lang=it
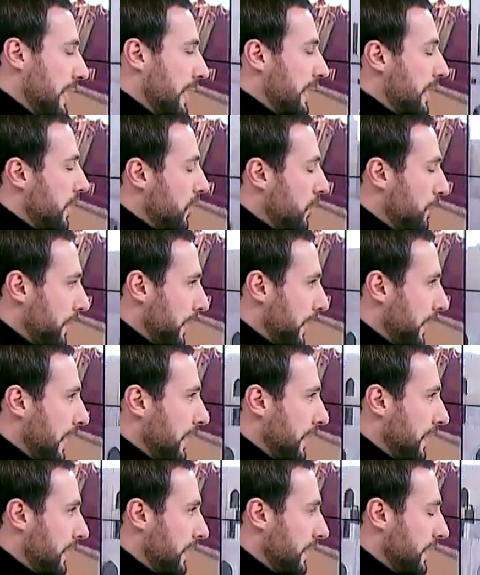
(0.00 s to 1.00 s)
alla
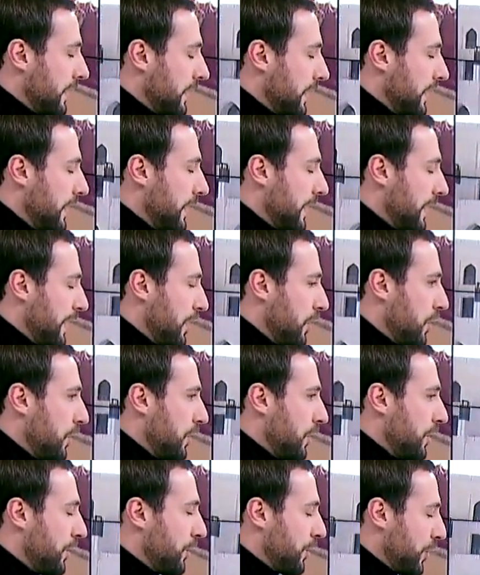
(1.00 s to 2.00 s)
Ropera eh,
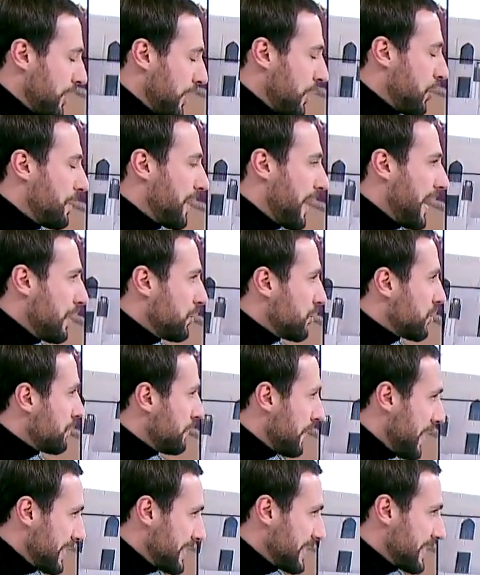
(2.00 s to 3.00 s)
eh, Royal Opera
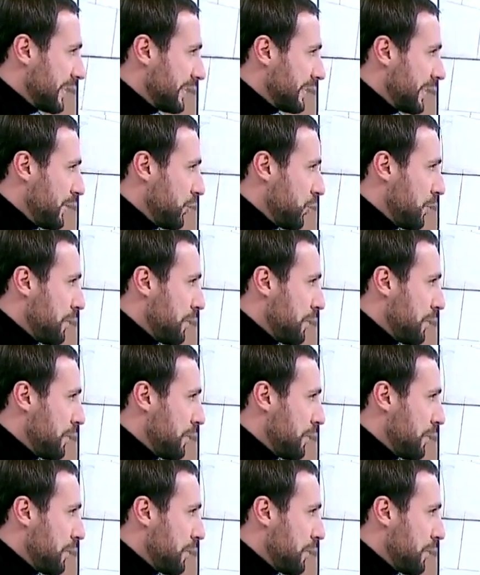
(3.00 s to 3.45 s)
House Muscat in